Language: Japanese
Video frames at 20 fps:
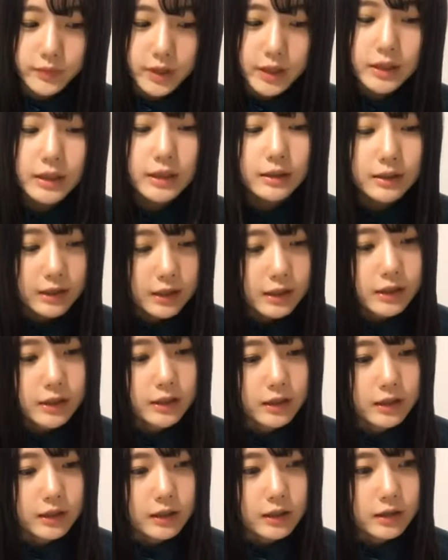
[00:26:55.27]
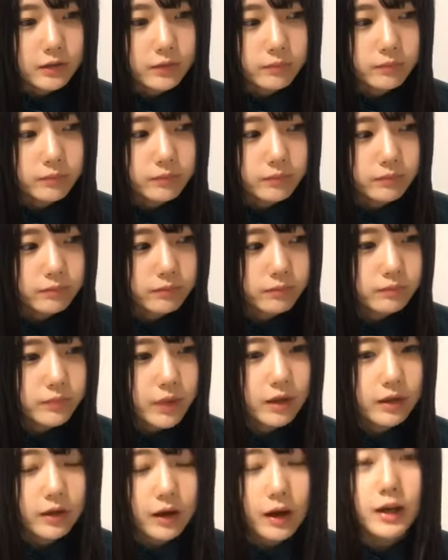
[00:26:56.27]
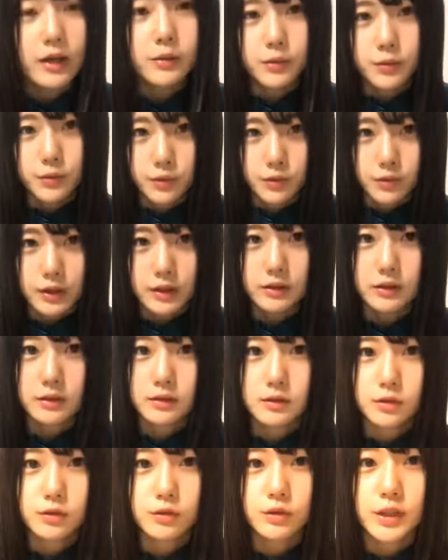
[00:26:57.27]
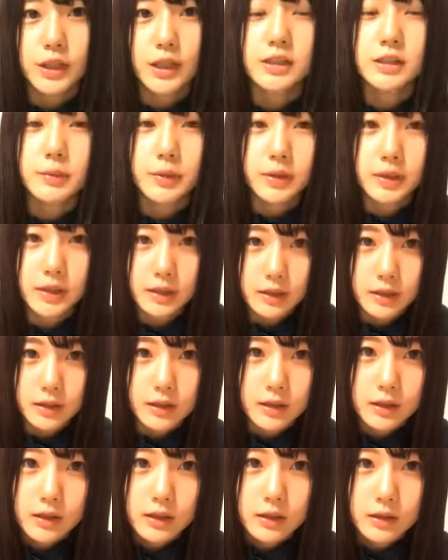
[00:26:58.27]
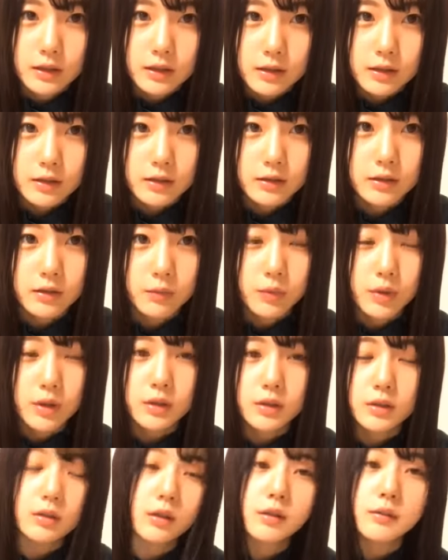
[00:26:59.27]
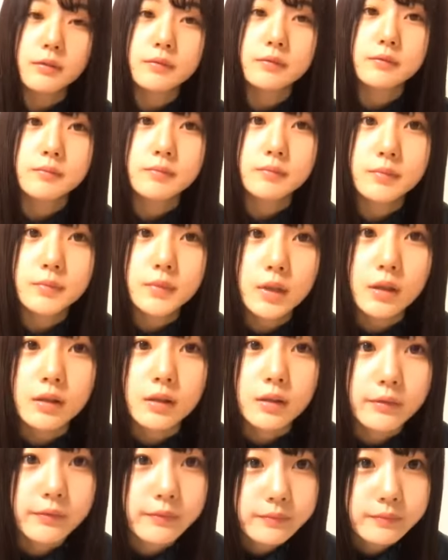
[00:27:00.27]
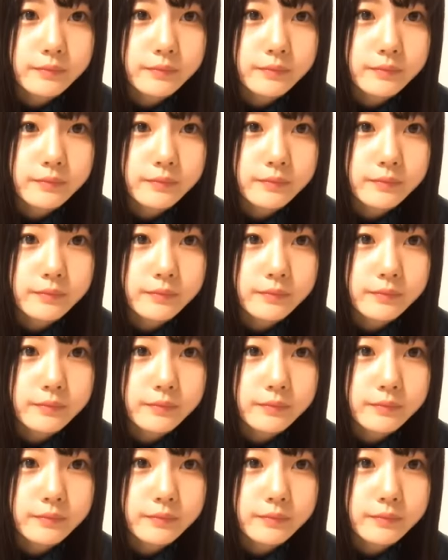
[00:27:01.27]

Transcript: てなってまあ iPhone をその時初めて買ってもらったかな